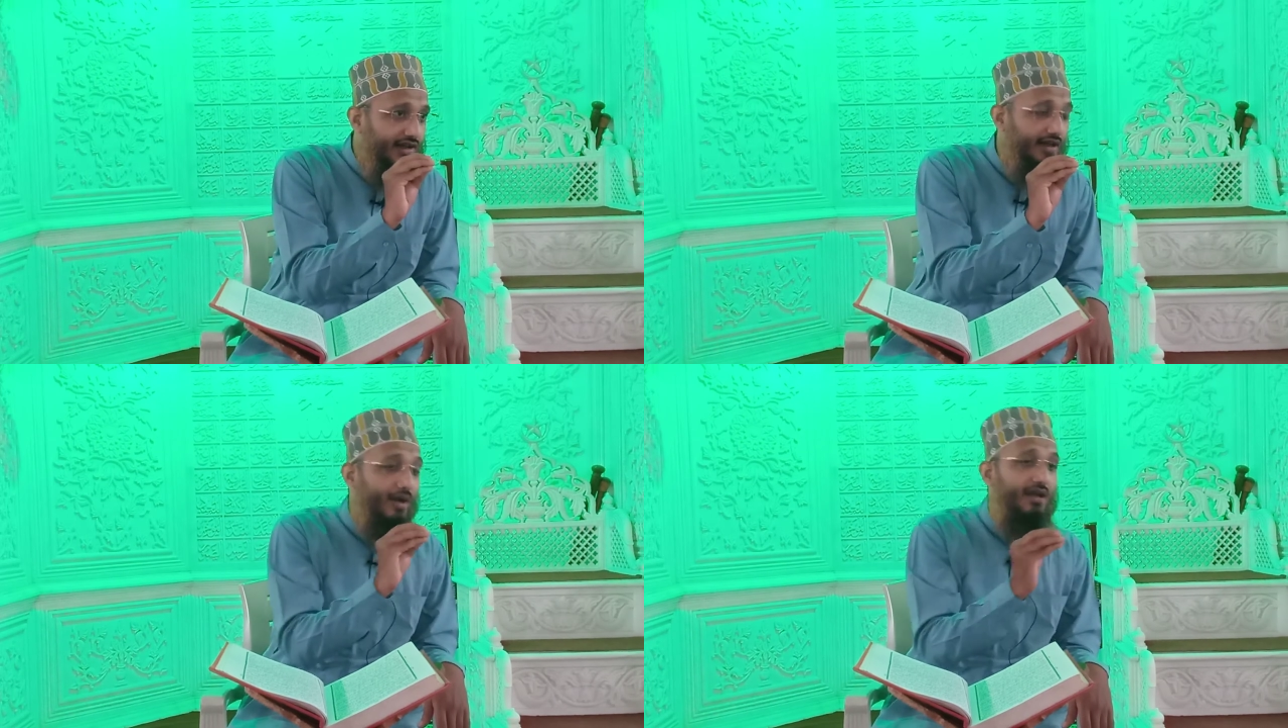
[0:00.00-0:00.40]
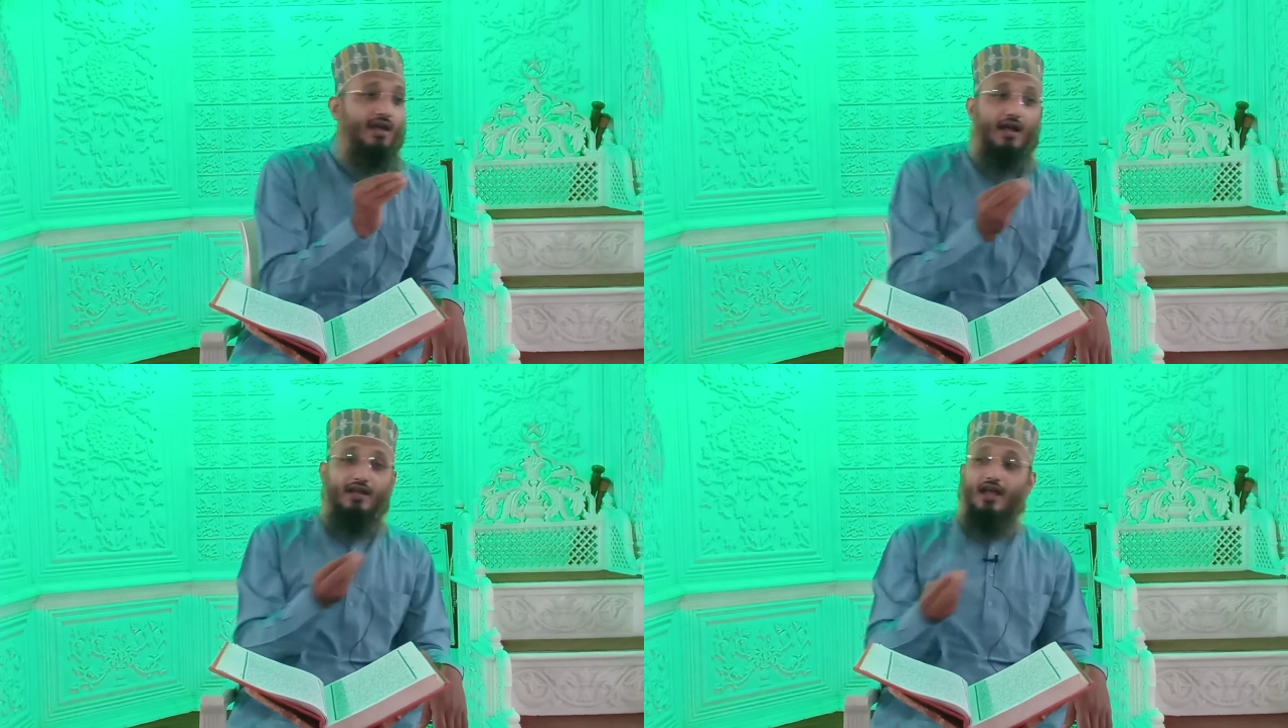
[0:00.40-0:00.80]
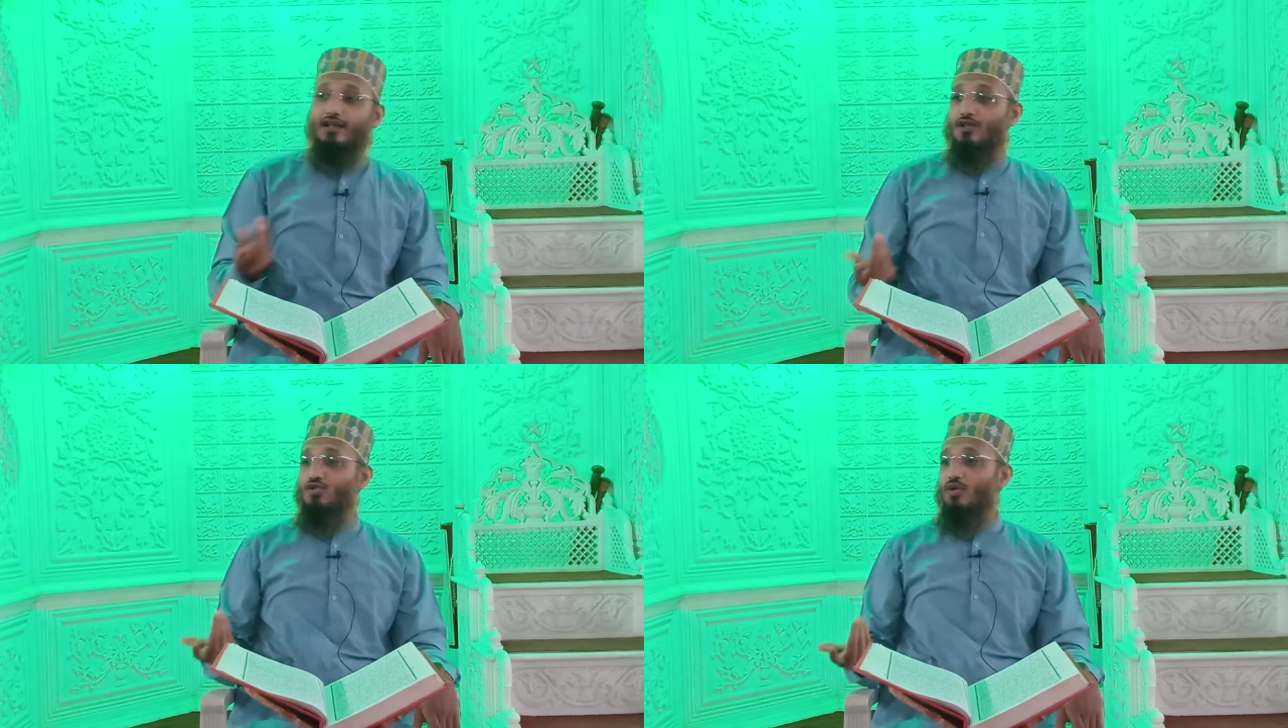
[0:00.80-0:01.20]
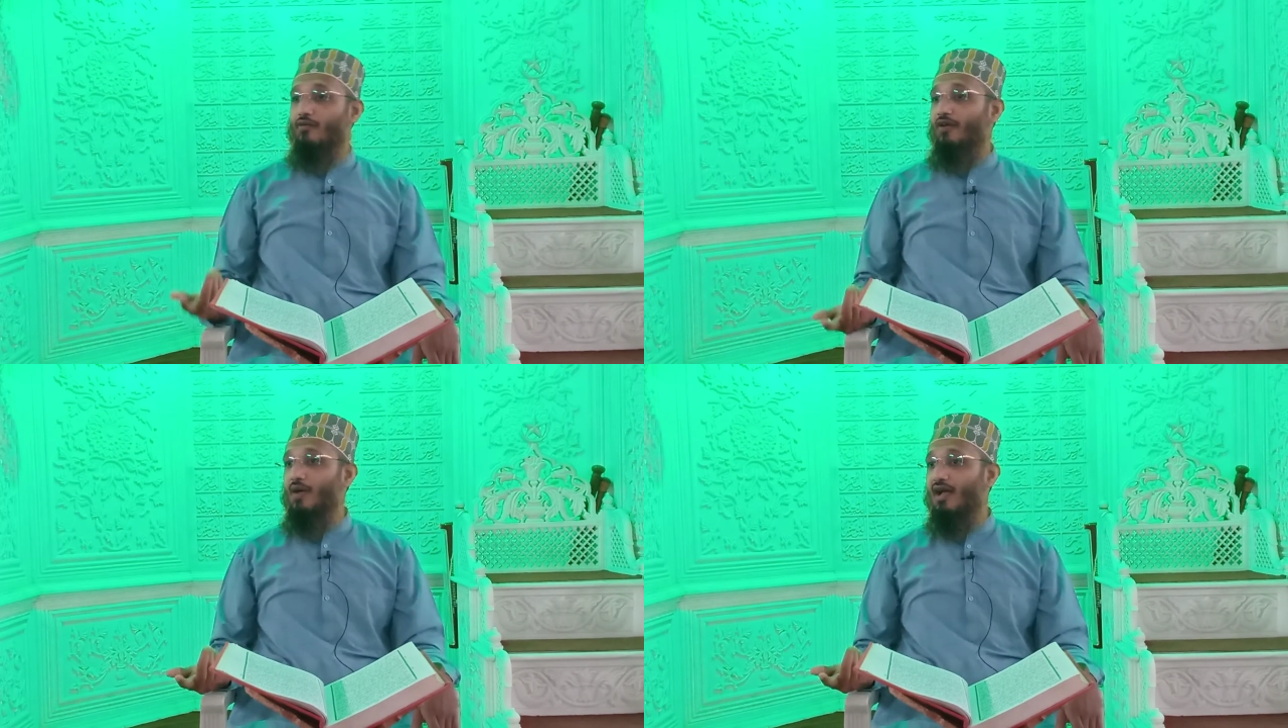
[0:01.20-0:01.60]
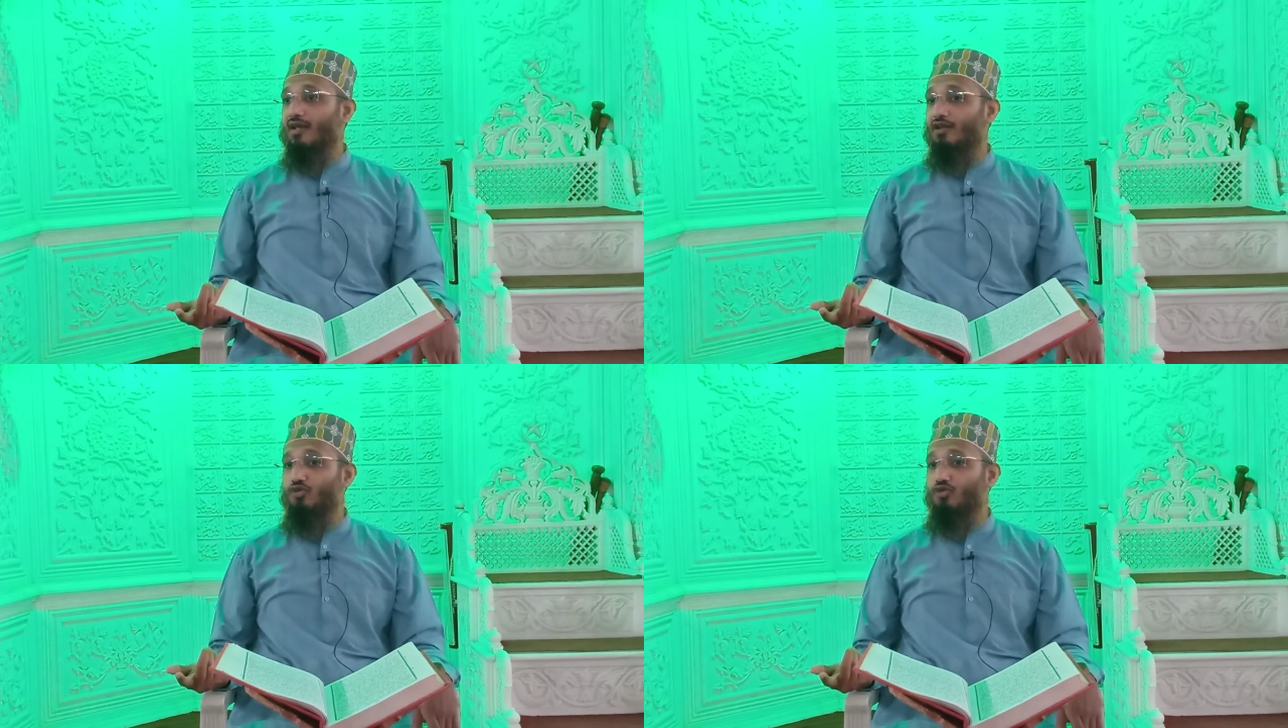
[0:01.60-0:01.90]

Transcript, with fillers: कि भाई अल्लाह के रसूल ने फरमाया कि